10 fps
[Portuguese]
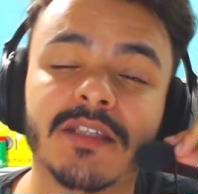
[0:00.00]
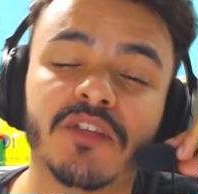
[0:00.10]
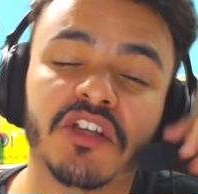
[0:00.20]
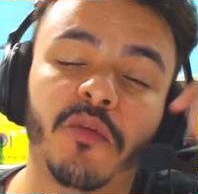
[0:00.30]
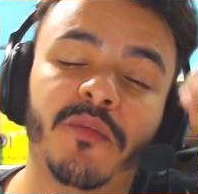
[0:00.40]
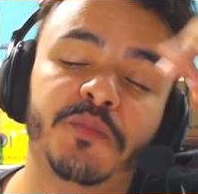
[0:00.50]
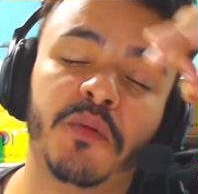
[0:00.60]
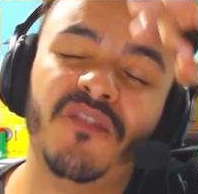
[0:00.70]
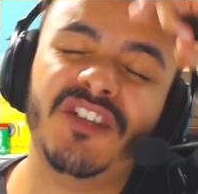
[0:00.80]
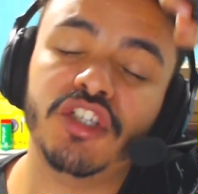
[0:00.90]
Estamos aqui novamente
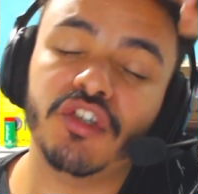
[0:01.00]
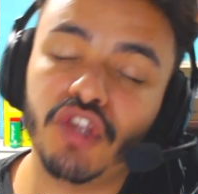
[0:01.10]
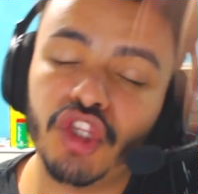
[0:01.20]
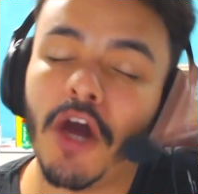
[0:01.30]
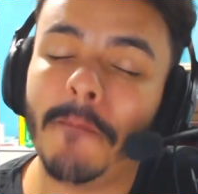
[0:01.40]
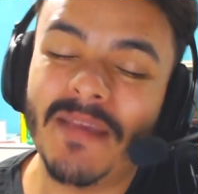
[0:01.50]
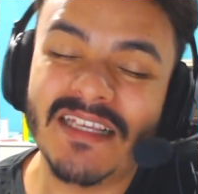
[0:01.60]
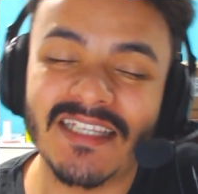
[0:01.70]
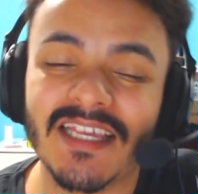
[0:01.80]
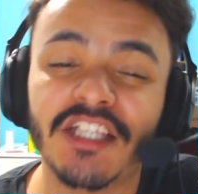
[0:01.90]
para o videozinho
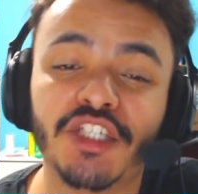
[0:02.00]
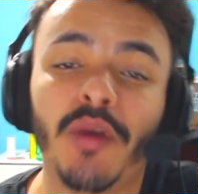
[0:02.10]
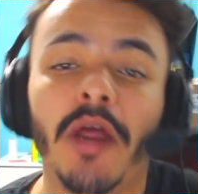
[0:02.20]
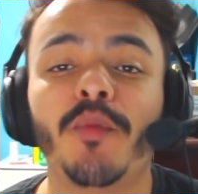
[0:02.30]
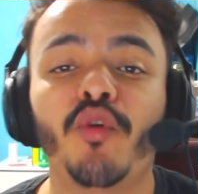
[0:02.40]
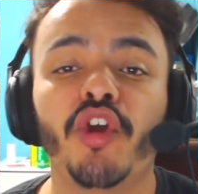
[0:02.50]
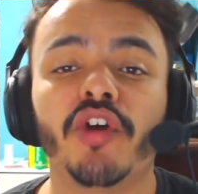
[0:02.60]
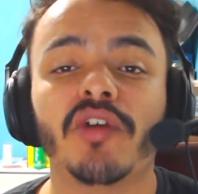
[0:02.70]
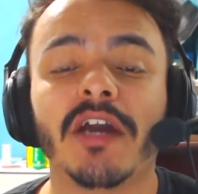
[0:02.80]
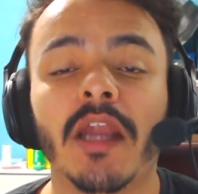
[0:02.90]
topzera de Realme
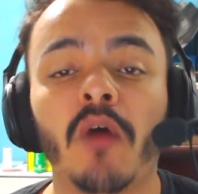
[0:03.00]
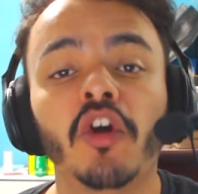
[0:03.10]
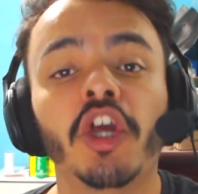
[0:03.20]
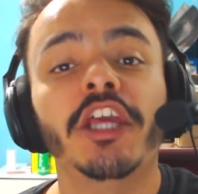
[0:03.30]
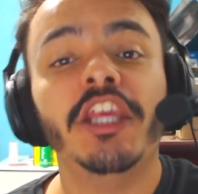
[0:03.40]
Real no canal.